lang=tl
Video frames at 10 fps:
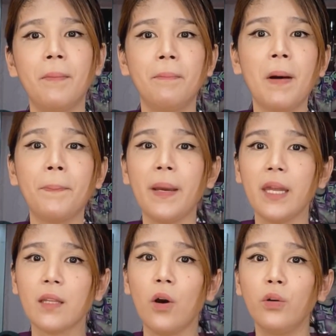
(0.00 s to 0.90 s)

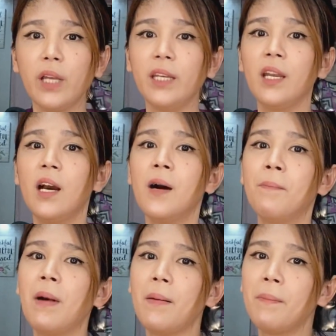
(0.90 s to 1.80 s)
mapayat ako, then
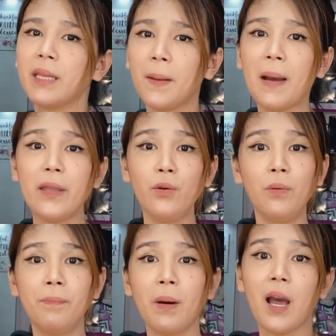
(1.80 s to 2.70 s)
ma mataba
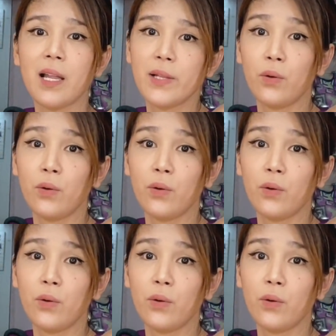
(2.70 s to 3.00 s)
yung braso